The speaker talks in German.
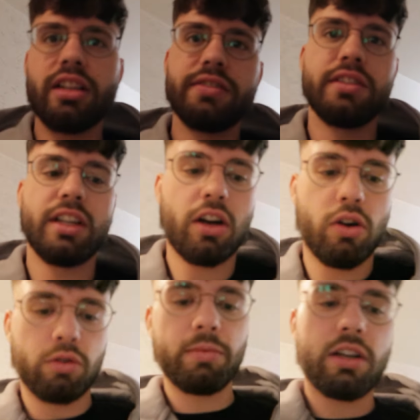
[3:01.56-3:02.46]
ihr das, wenn ihr
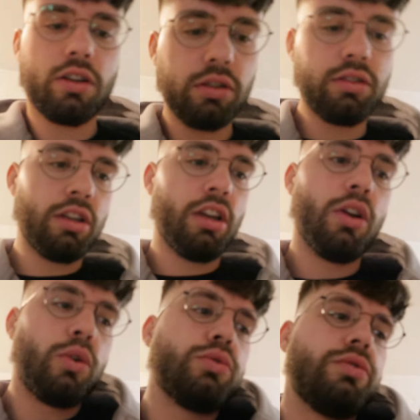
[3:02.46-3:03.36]
Kaugummi kaut?
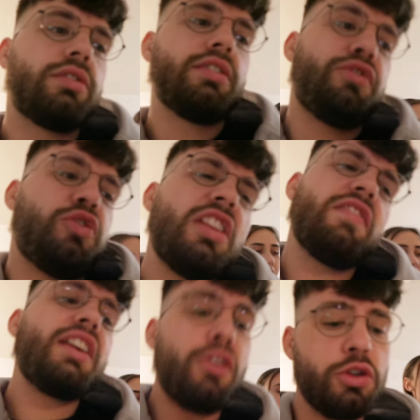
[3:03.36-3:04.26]
Und für
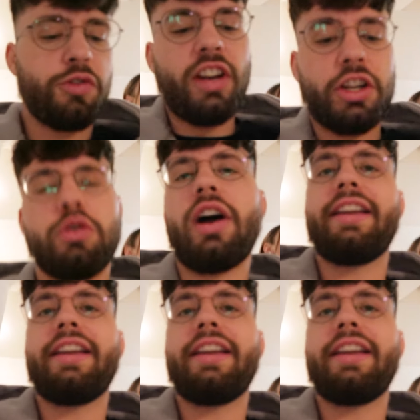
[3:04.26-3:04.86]
den Weg euch vielleicht noch